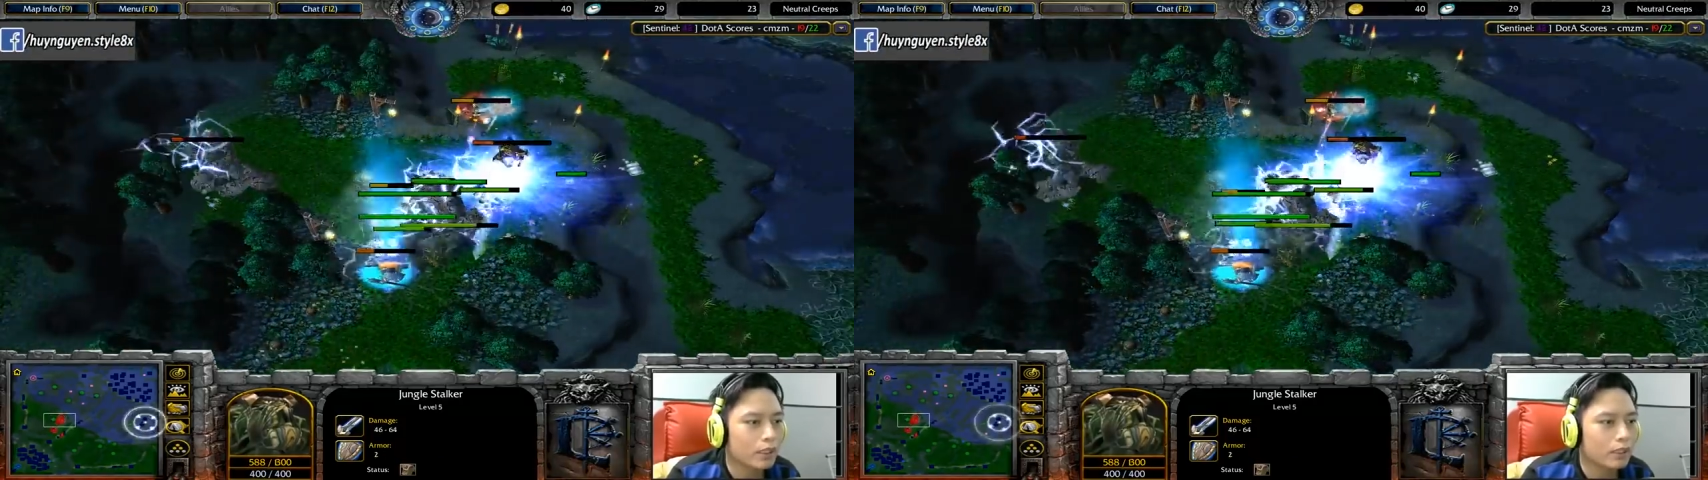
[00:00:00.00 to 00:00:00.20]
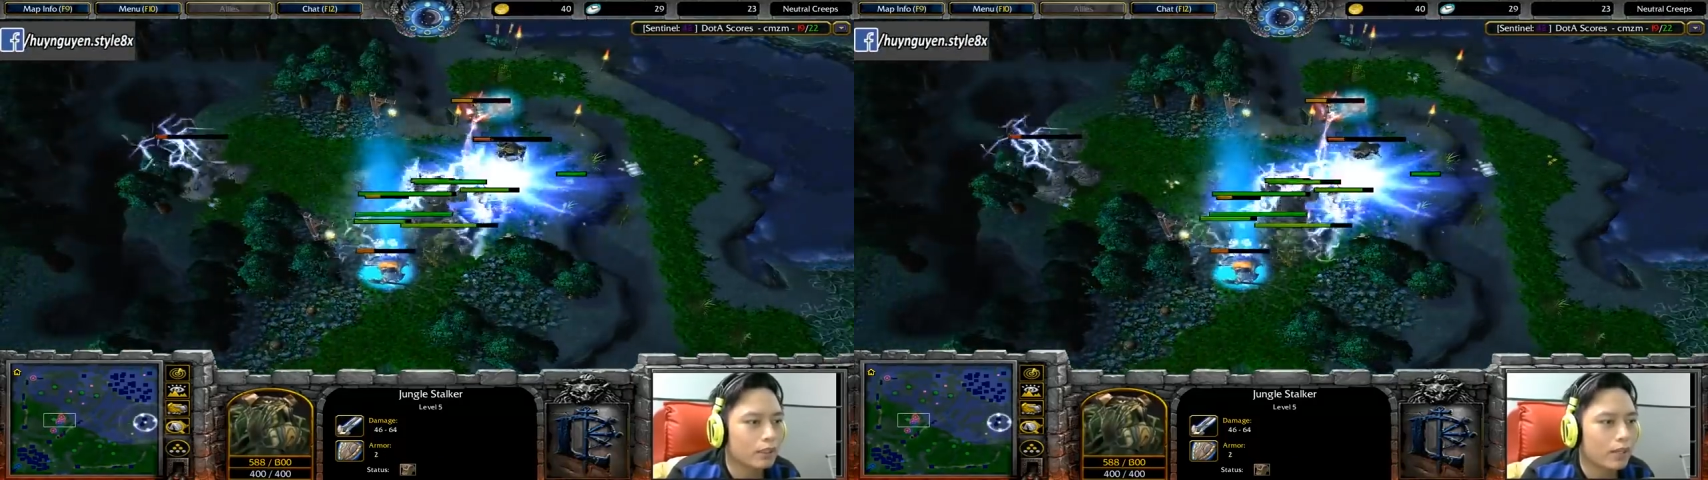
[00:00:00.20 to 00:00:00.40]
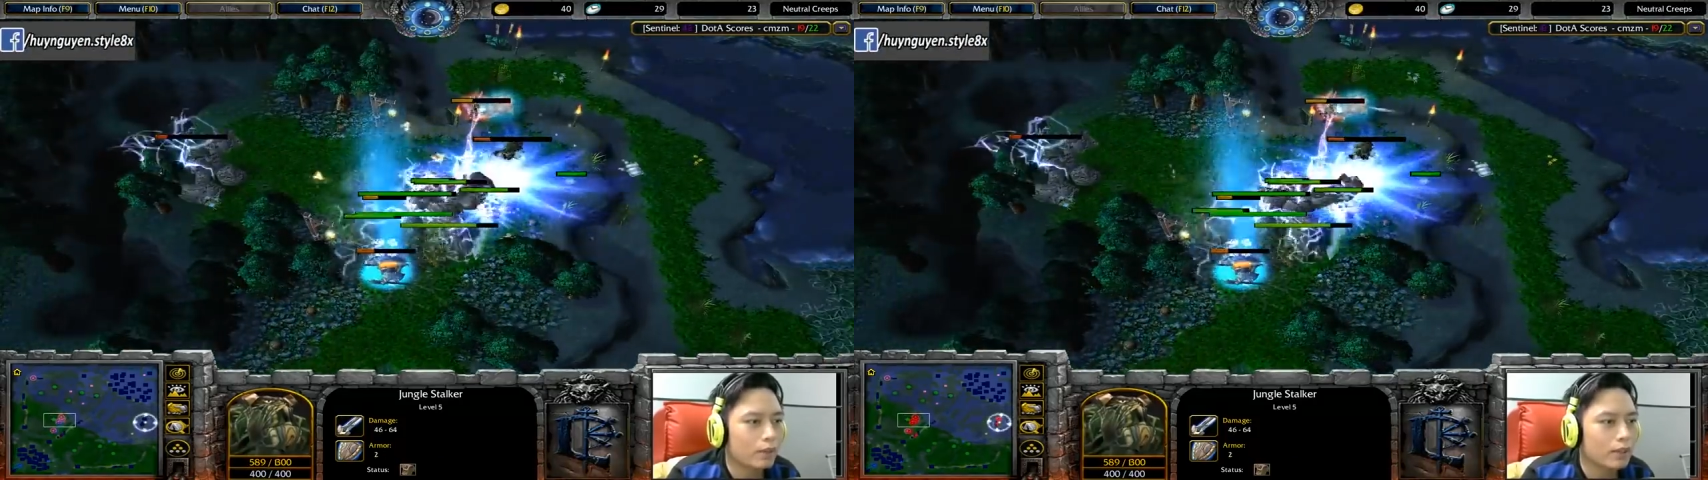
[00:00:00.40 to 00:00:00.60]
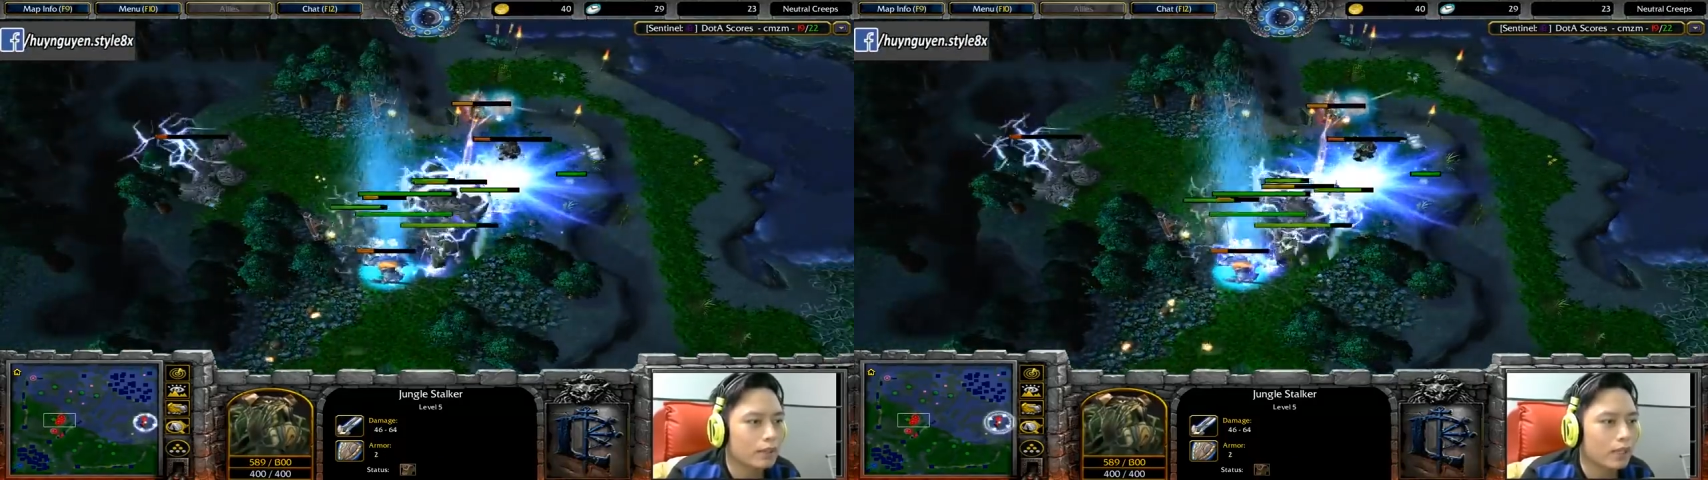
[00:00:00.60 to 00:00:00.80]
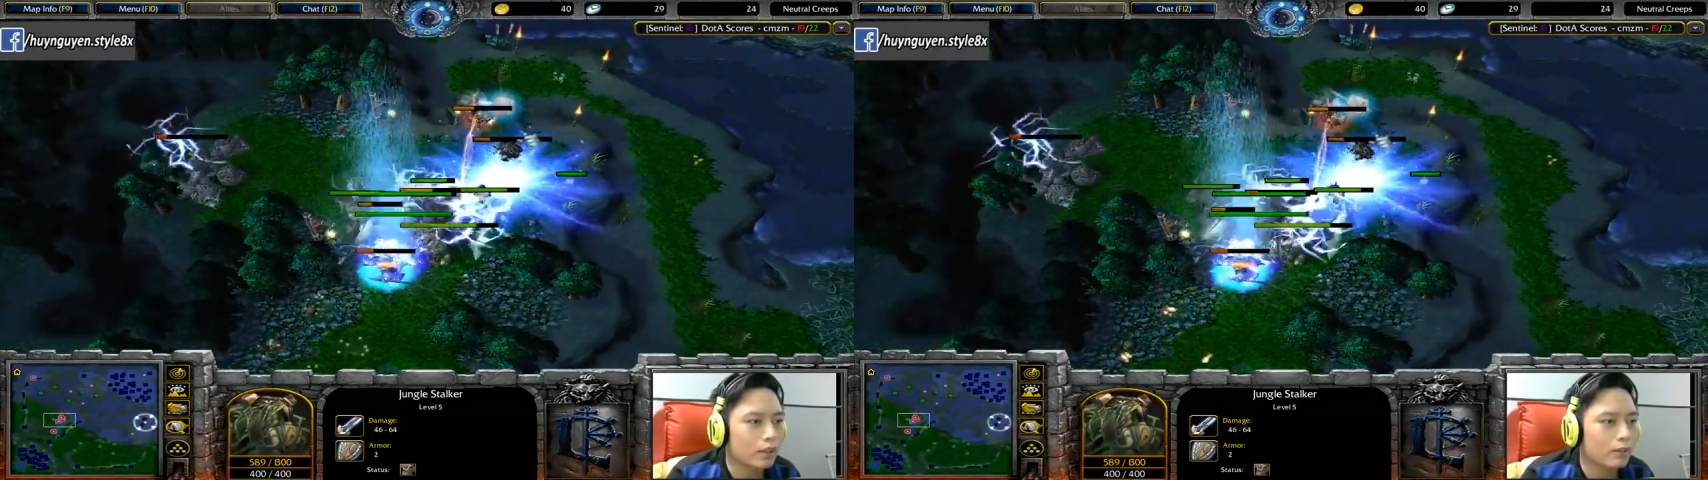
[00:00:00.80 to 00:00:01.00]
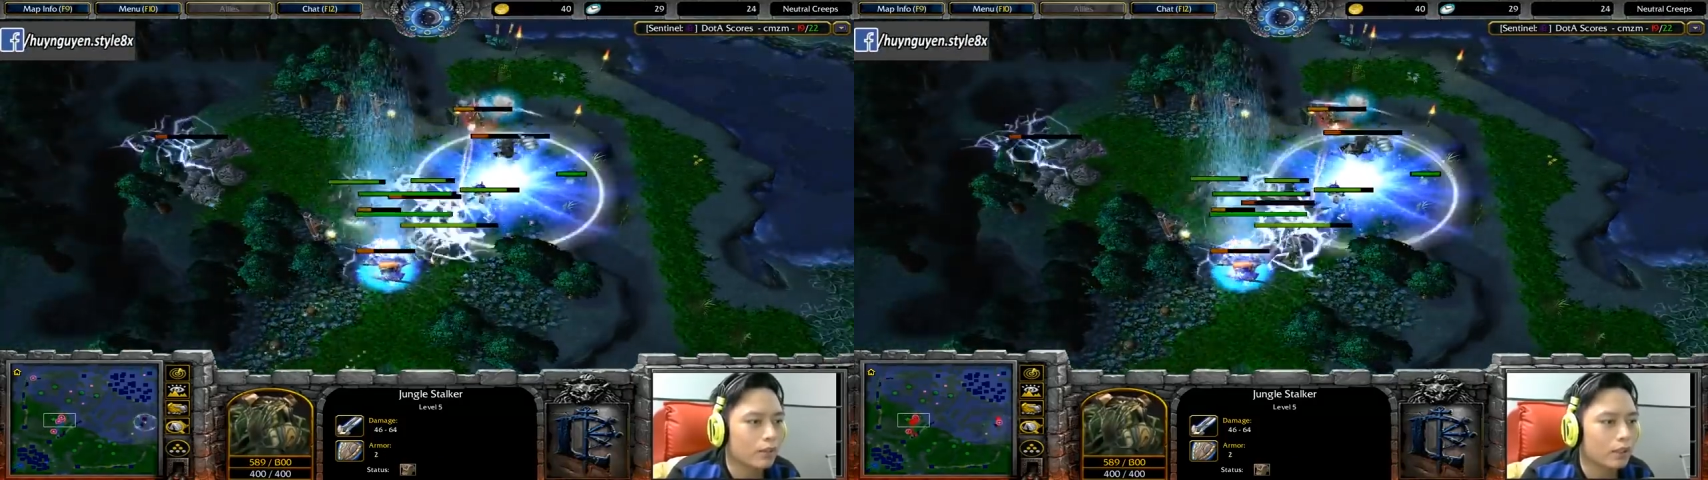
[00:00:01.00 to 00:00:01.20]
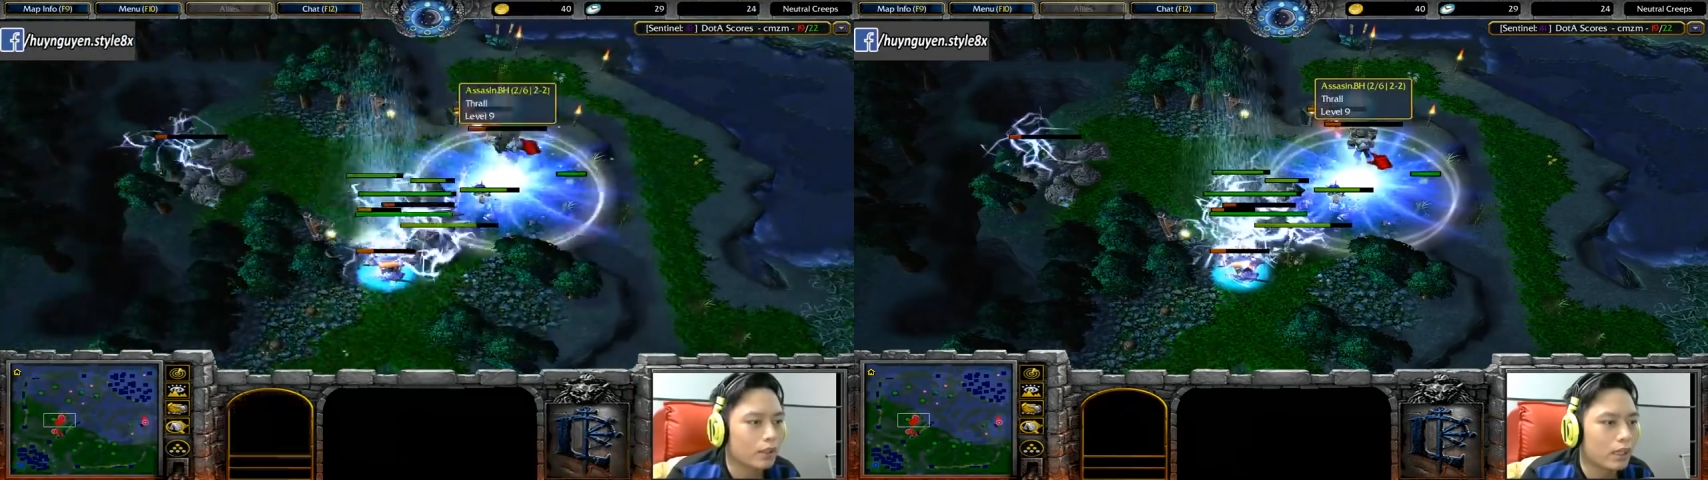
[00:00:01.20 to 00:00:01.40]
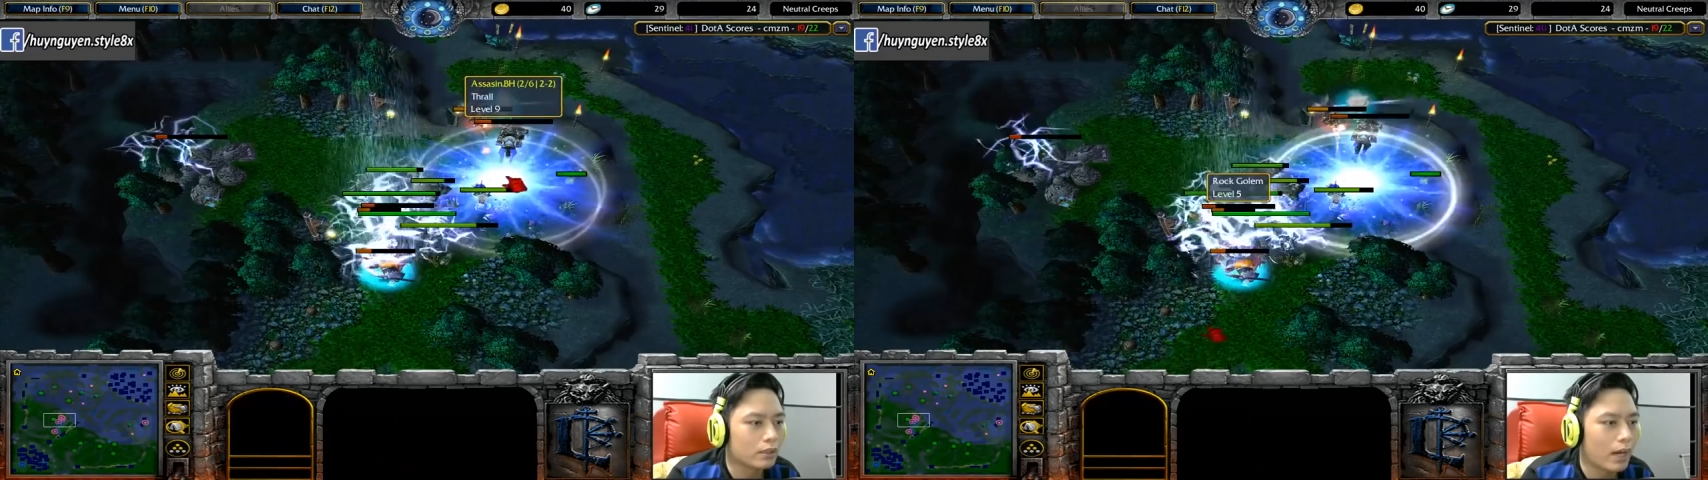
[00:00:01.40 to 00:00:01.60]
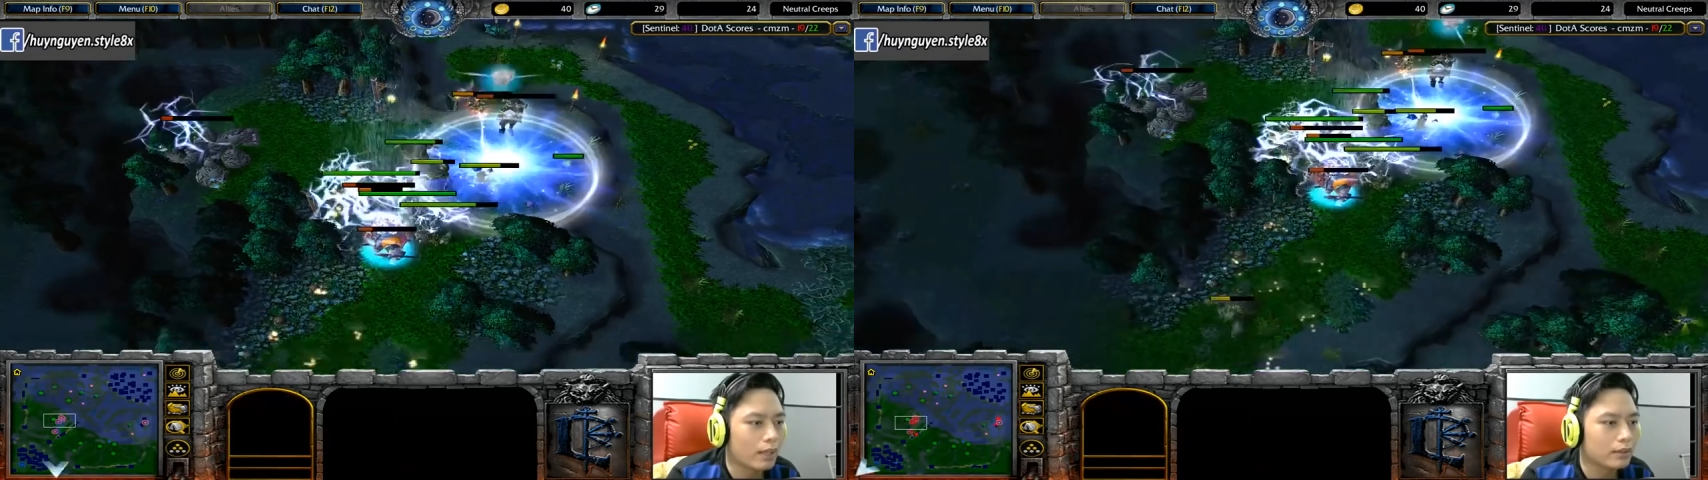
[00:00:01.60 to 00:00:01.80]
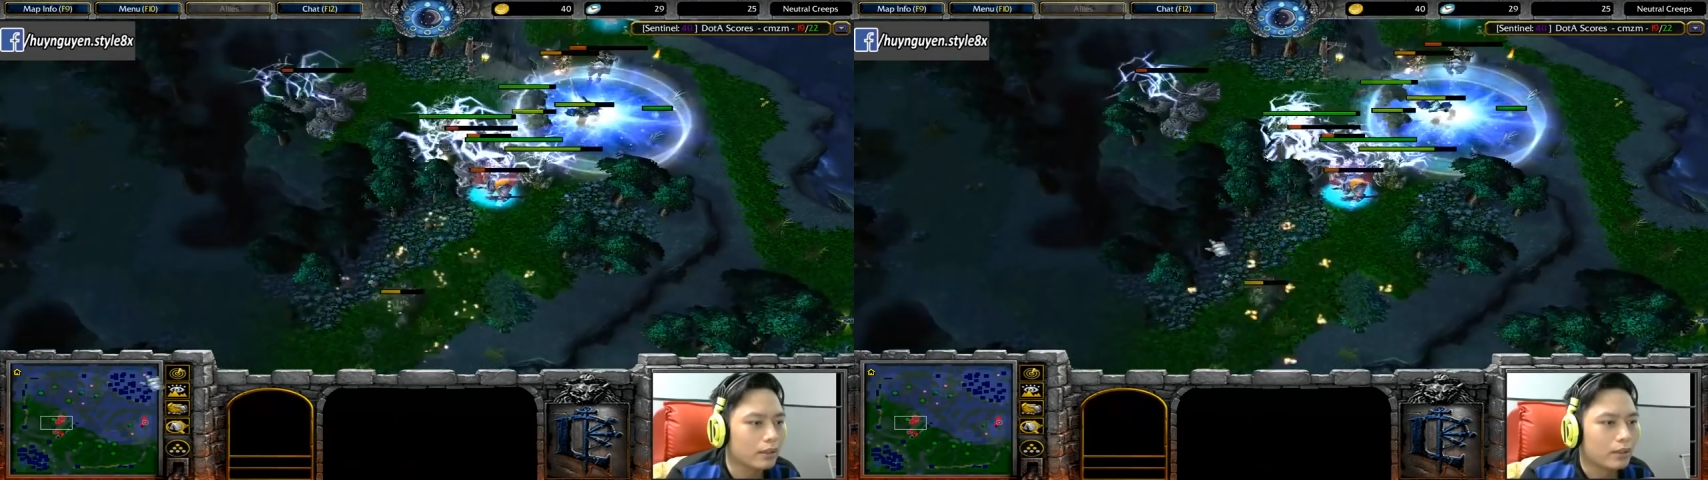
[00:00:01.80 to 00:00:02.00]
ulti thời gian quăng ra rồi bây winner đang đứng
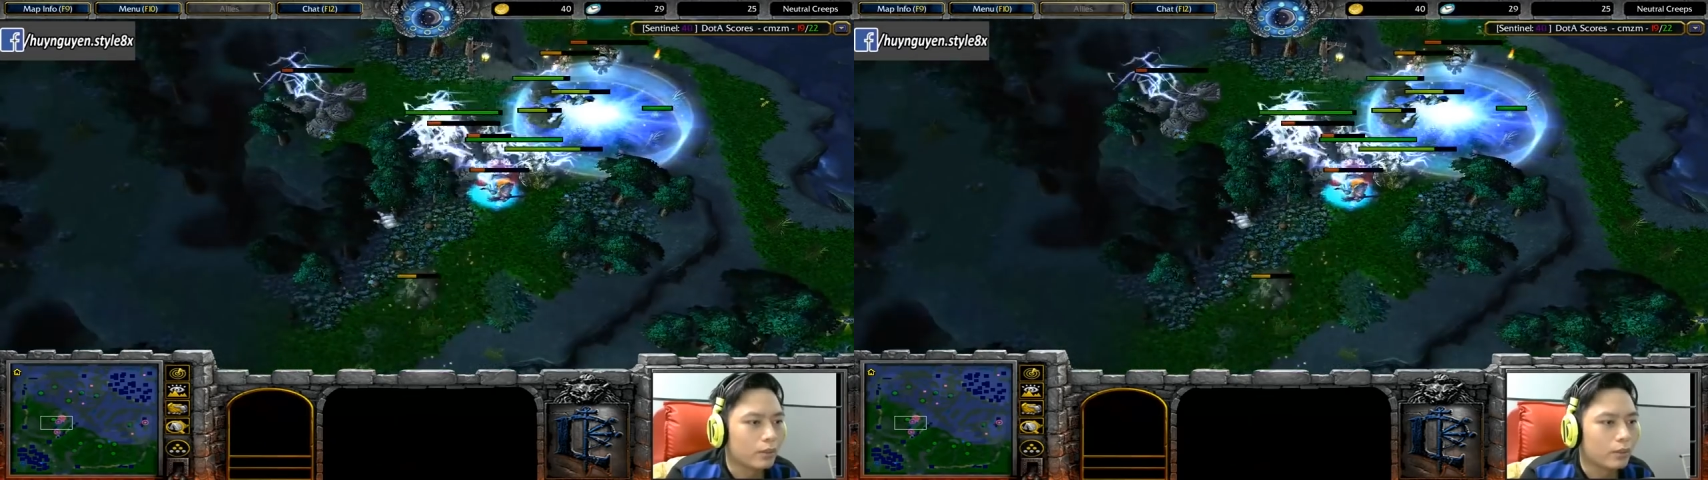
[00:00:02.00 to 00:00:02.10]
bắn